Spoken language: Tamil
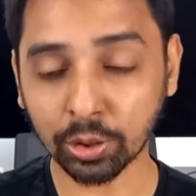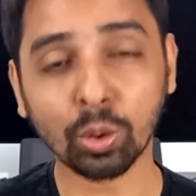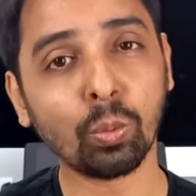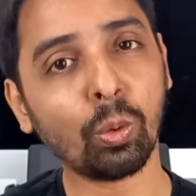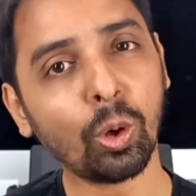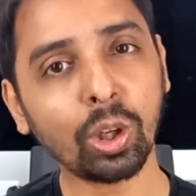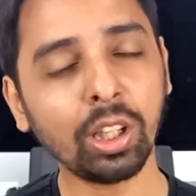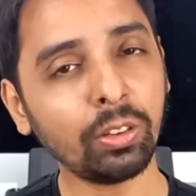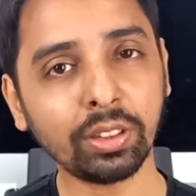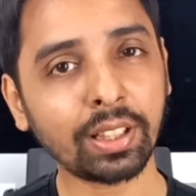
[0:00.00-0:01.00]
ஸோ
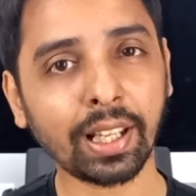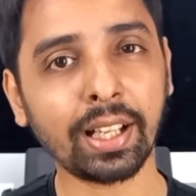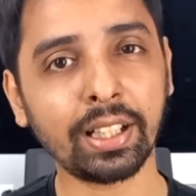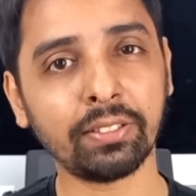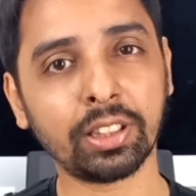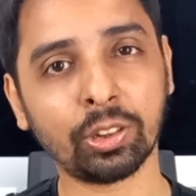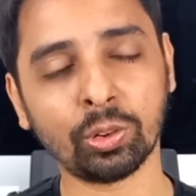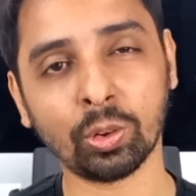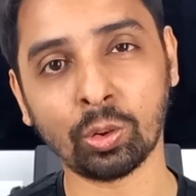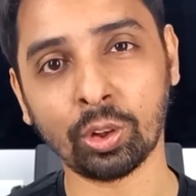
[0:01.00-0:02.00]
ஓரளவுக்கு கிளாரிட்டி
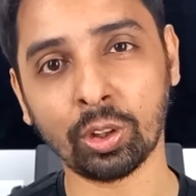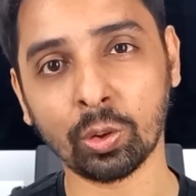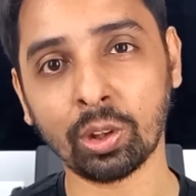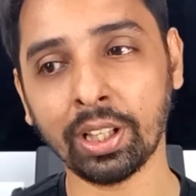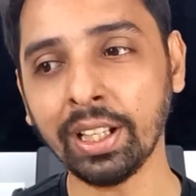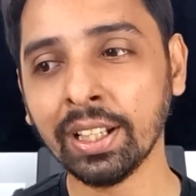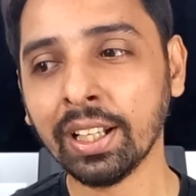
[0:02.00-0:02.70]
வச்சுக்கோங்க உங்களுடைய லோரில்